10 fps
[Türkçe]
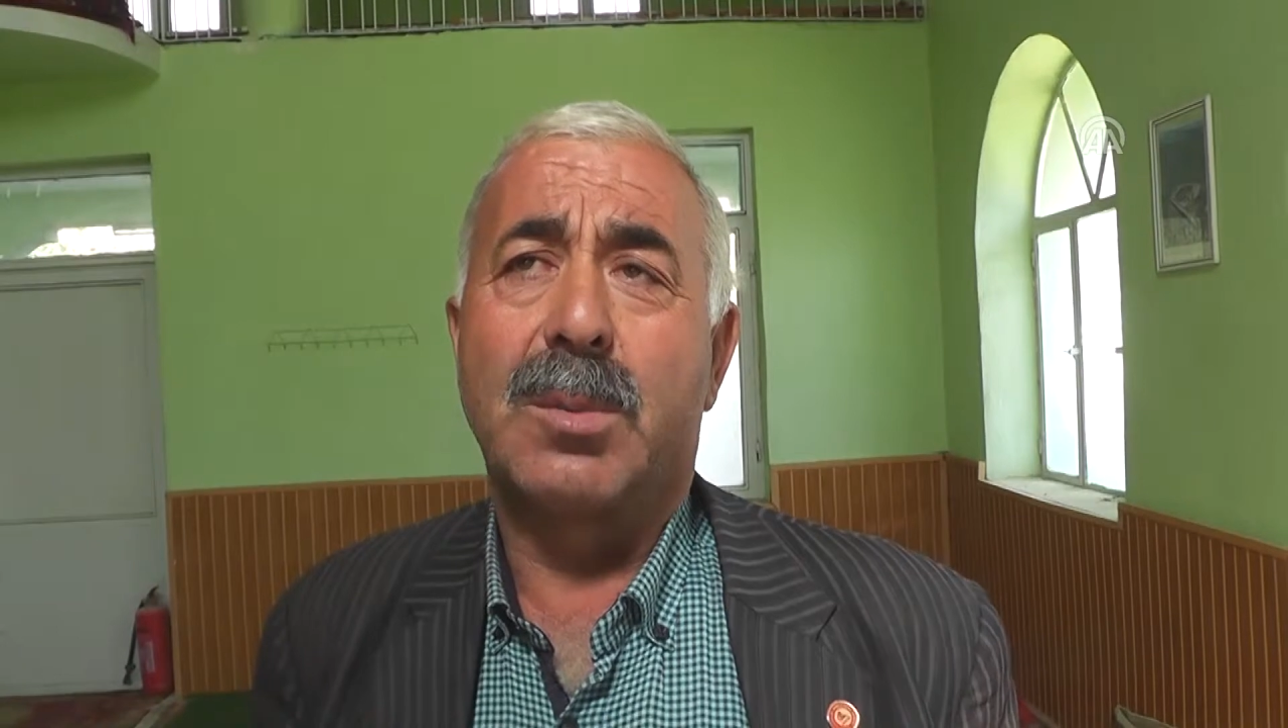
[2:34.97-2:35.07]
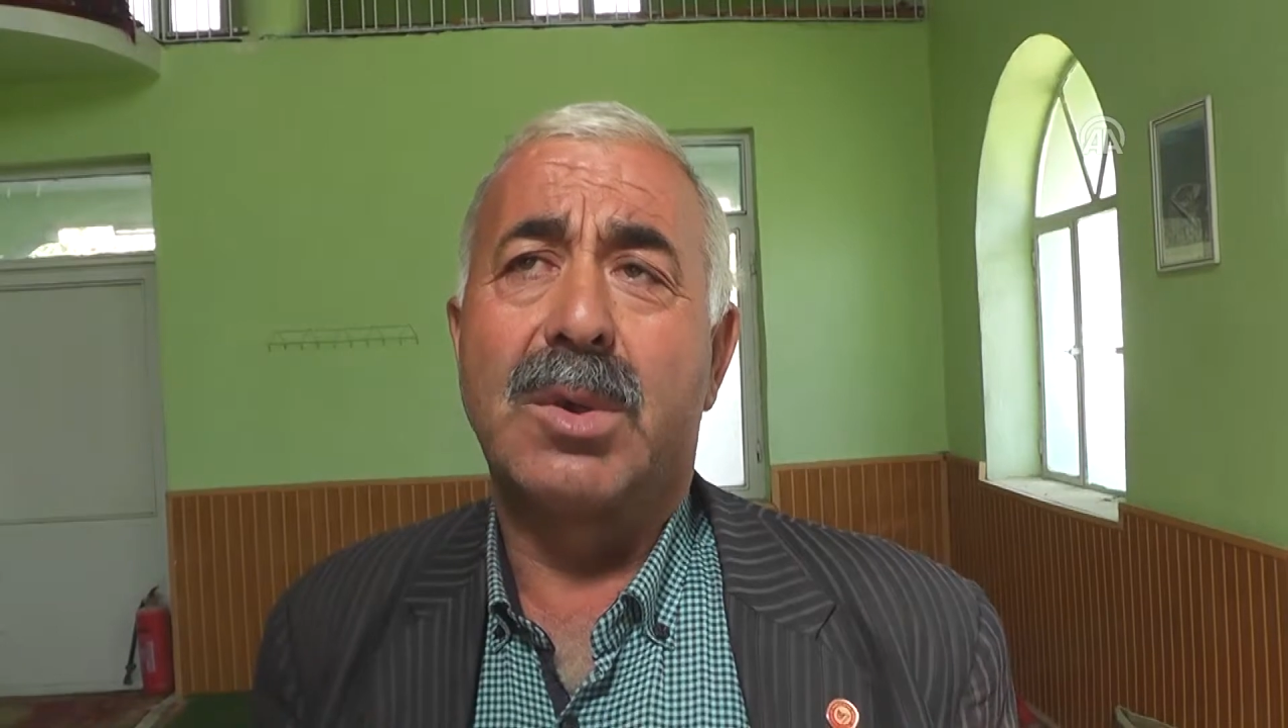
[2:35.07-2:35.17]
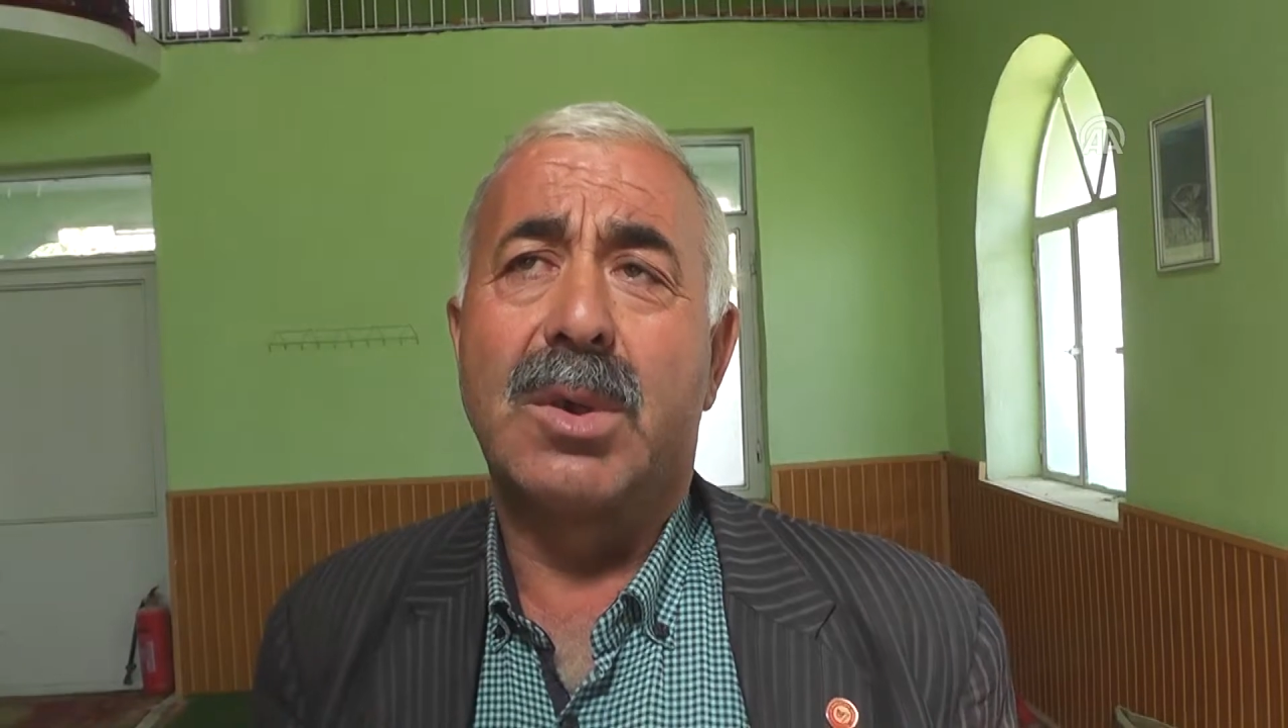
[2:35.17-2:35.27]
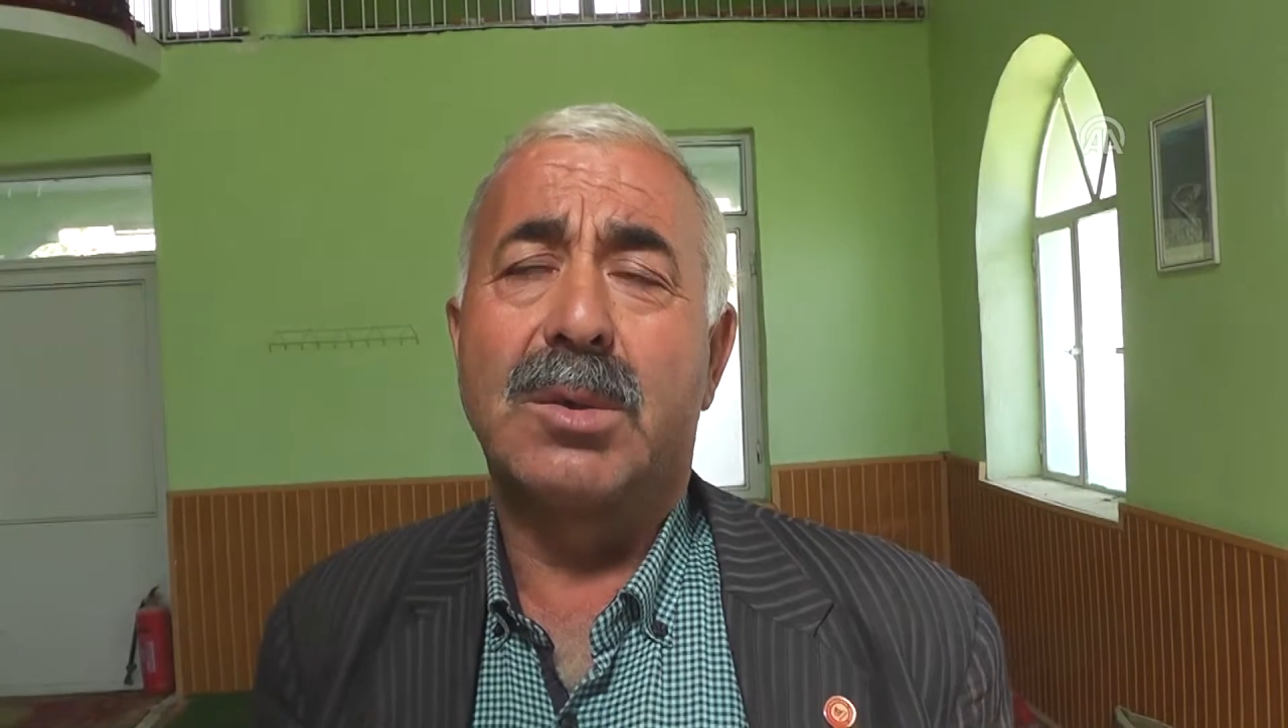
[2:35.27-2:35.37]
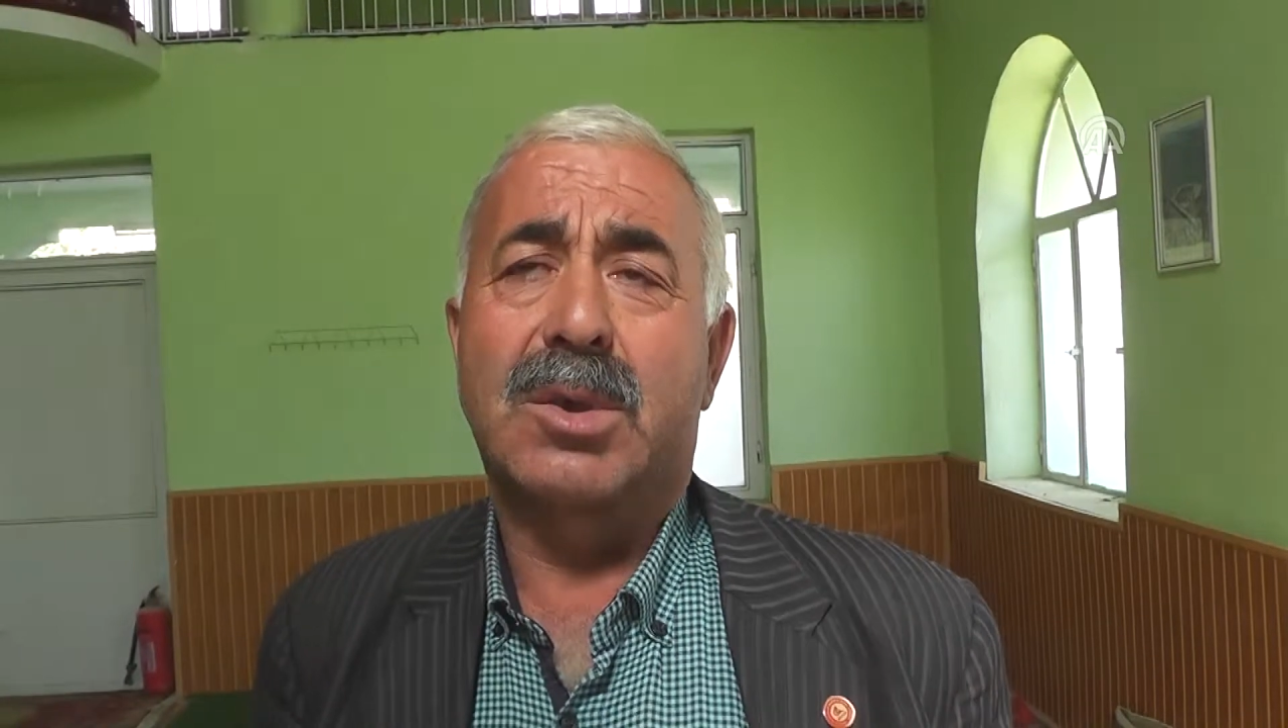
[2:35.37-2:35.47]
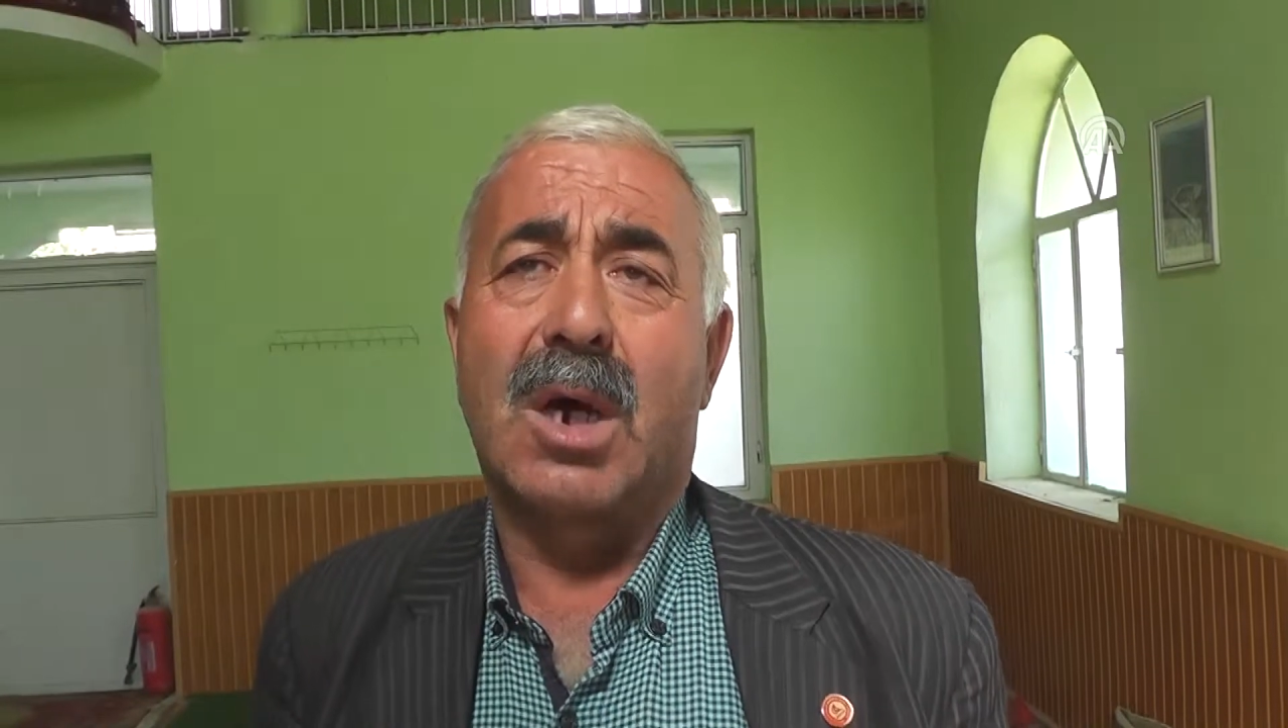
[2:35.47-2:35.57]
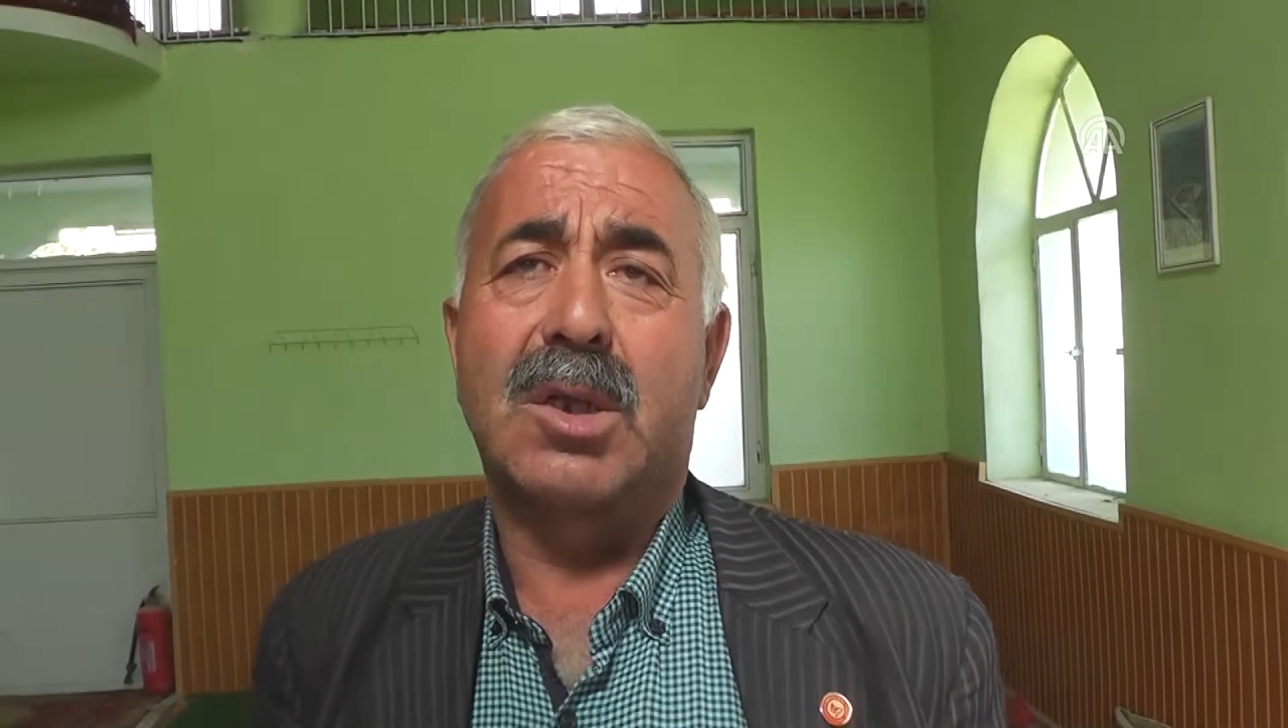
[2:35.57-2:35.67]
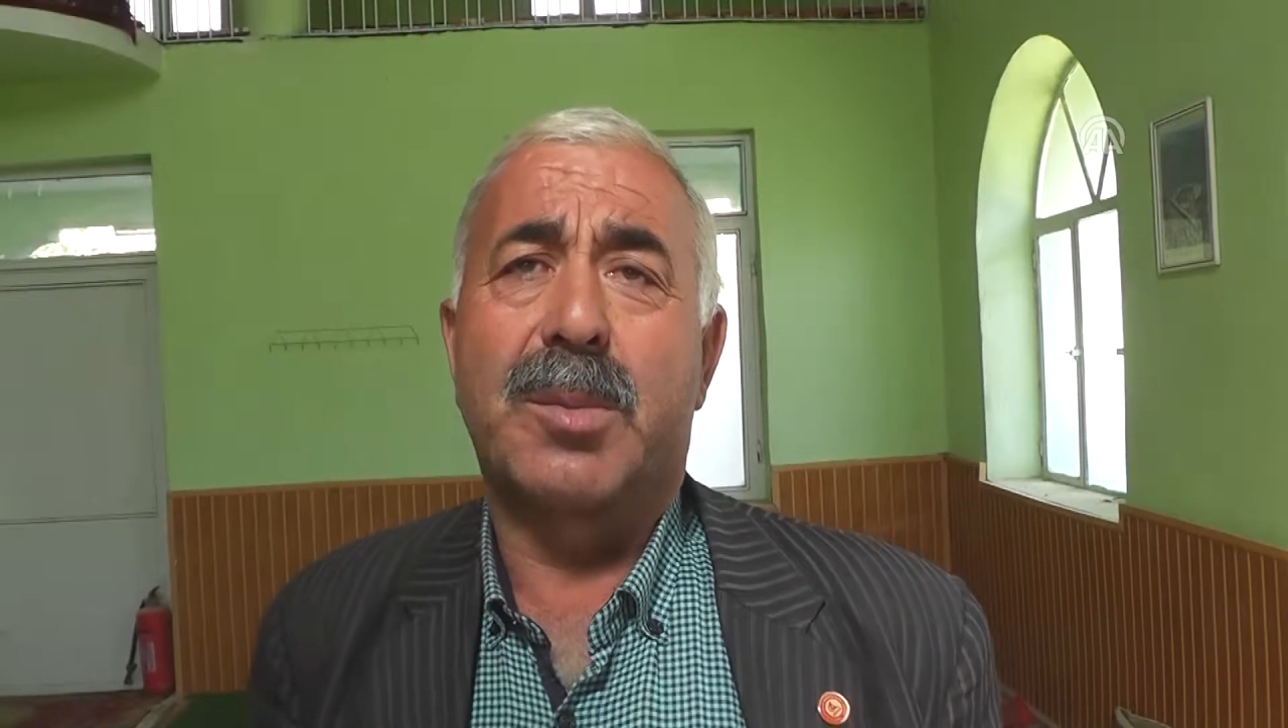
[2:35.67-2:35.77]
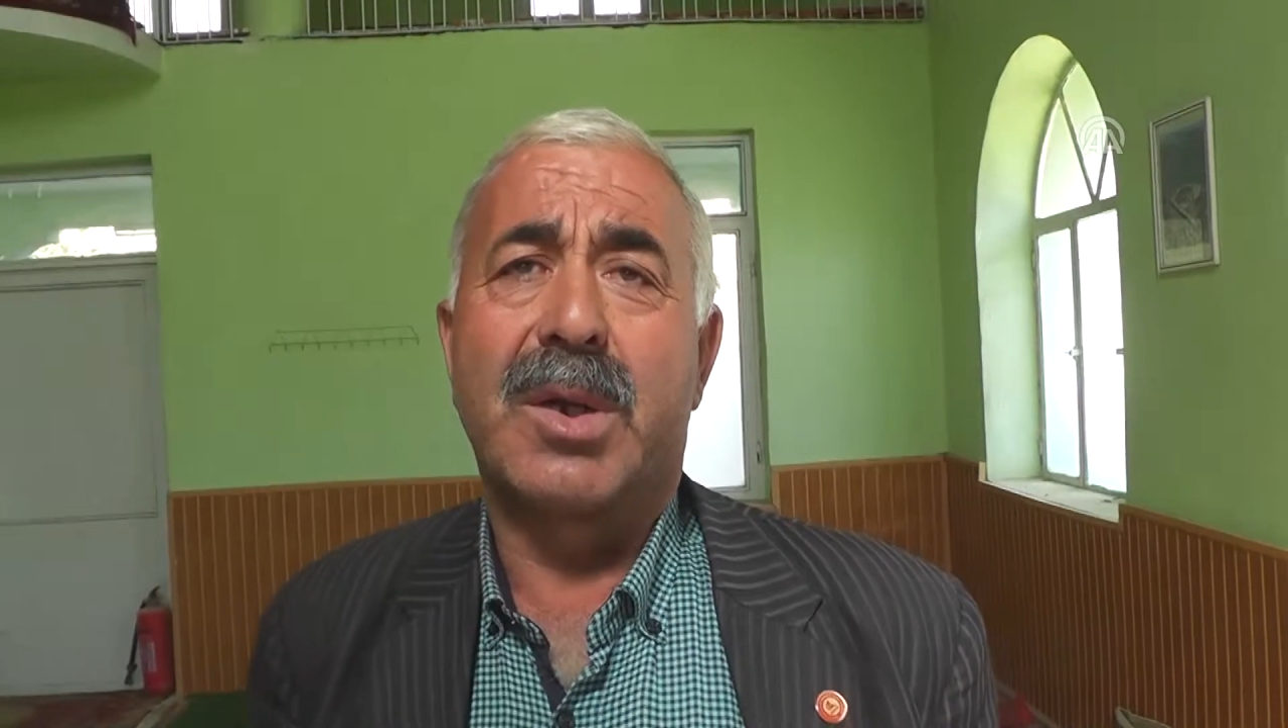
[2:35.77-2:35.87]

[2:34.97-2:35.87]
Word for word: da bir sadece